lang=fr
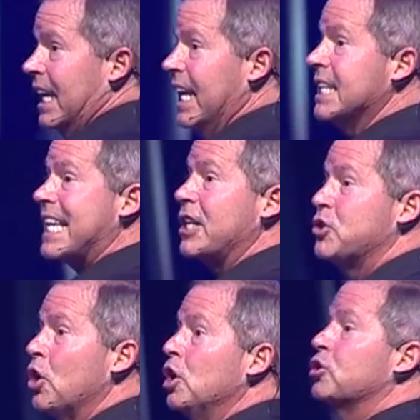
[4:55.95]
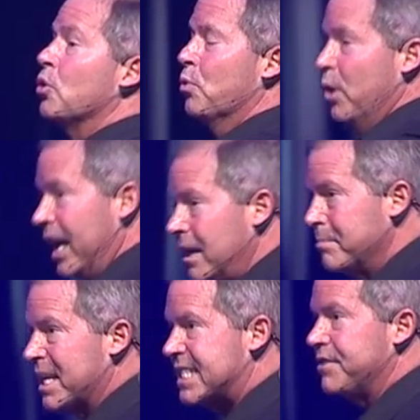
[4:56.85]
Les adultes, oui,
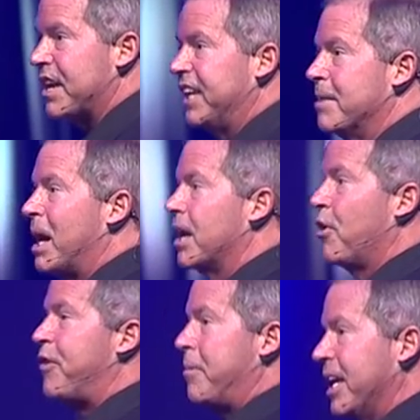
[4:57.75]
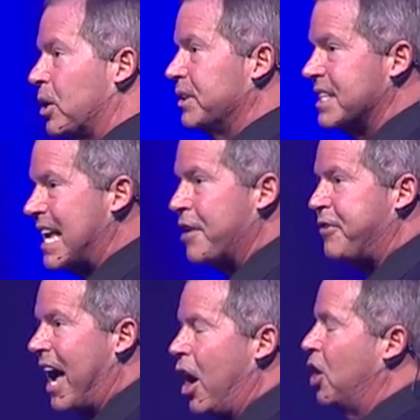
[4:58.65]
mais si vous avez des membres de vos familles qui ont des
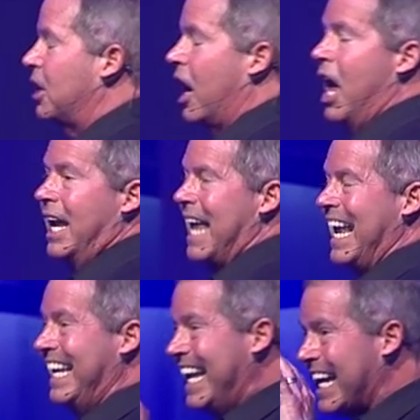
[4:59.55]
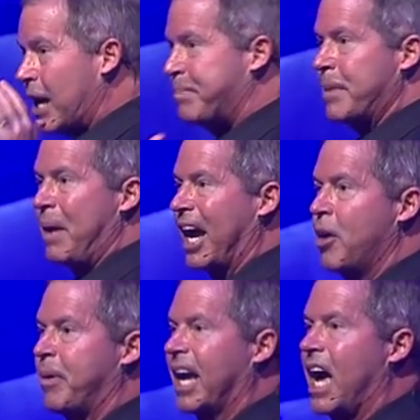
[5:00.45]
enfants, il y a, la Ligue a préparé
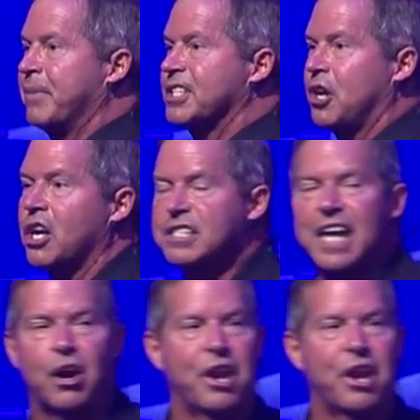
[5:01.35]
un programme extraordinaire.